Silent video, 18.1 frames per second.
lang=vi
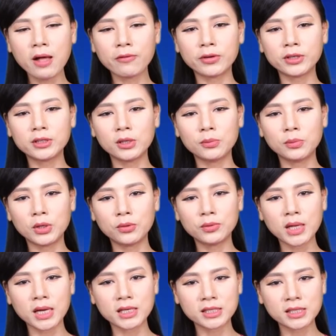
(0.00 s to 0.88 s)
phải tìm
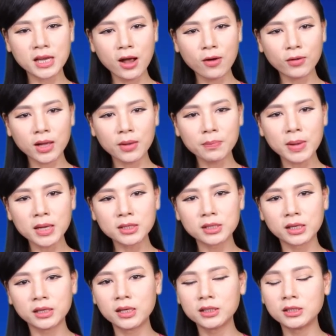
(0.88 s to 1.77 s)
hiểu tại sao các bác
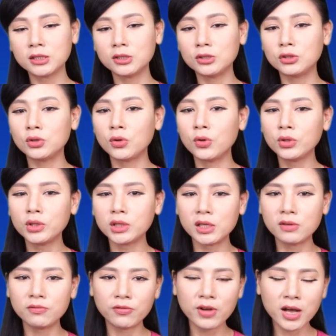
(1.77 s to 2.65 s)
sĩ đã từ chối
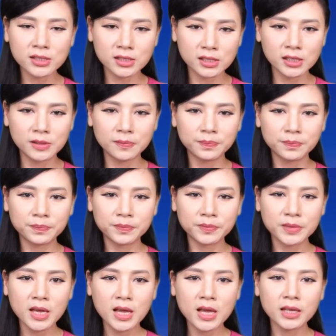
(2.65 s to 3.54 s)
tiêm vaccine.
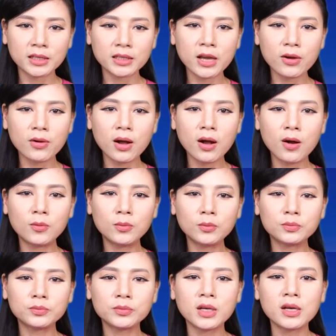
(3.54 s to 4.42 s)
Theo
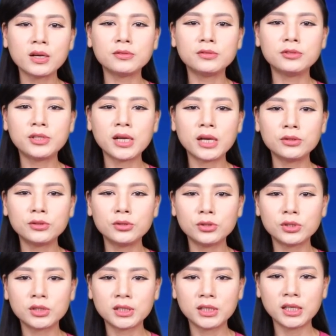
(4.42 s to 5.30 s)
ông,
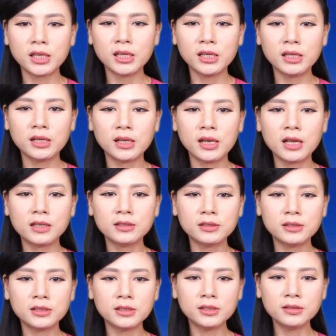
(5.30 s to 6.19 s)
Radusky là
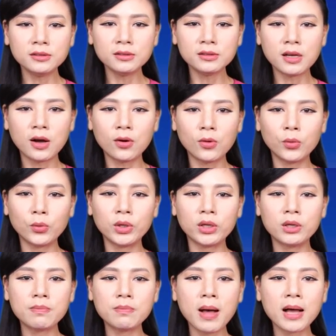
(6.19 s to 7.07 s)
người đứng đầu
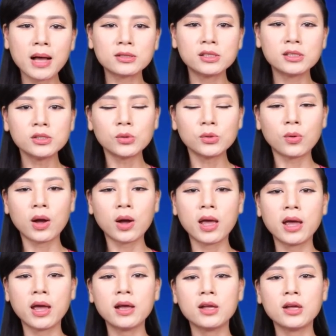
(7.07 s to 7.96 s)
Ủy ban Sức
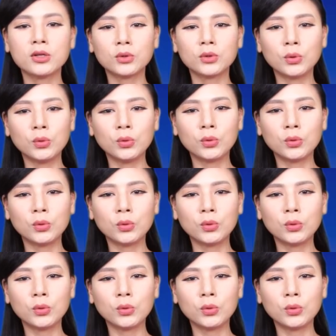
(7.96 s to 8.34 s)
khỏe thuộc